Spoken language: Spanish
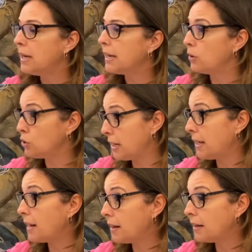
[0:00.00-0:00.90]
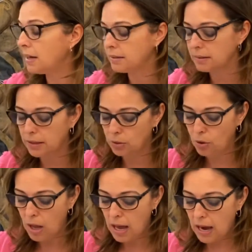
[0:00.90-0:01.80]
que no se quedaran en el tintero
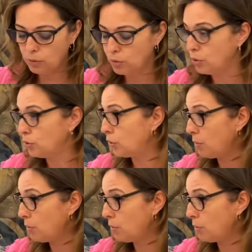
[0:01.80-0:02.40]
algunos otros.